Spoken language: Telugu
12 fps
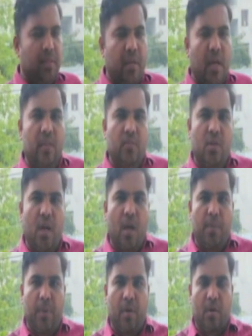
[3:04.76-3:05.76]
పెద్ద ఎత్తున
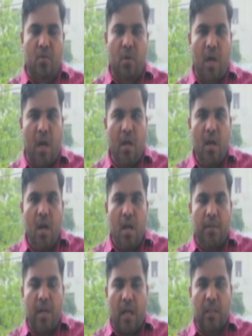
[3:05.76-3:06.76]
ఇప్పటివరకు కూడా
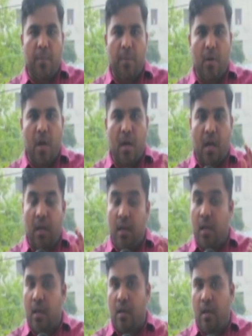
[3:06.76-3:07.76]
దాదాపుగా
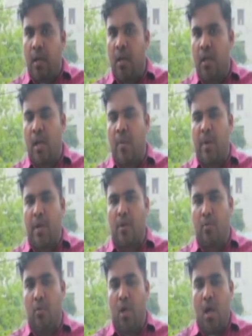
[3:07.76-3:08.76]
గంటన్నర రెండు గంటల
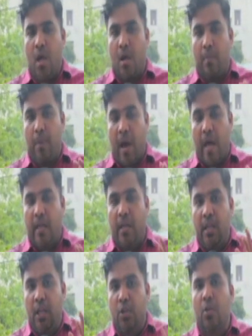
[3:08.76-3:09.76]
పాటు భారీ
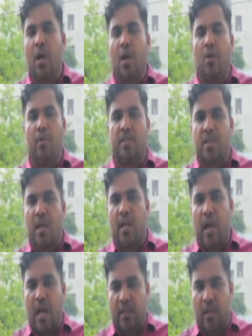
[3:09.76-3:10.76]
ఈదురుగాలు వచ్చాయి
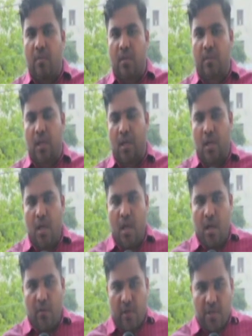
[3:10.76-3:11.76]
ఆ తర్వాత
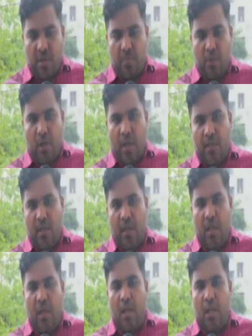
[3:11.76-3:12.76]
వర్షం మొదలైంది
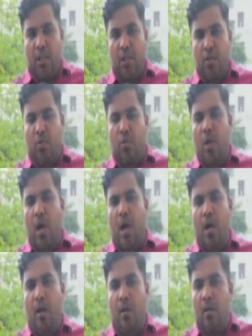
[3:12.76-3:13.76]
ఇది కూడా
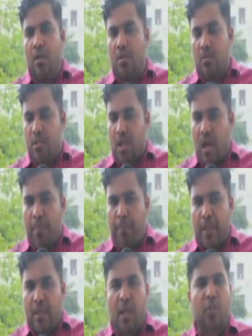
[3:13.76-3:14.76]
చాలా
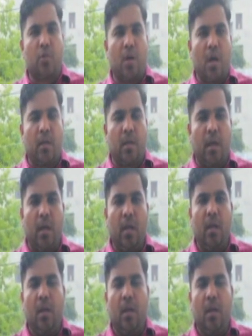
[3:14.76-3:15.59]
పెద్ద ఎత్తున అంటే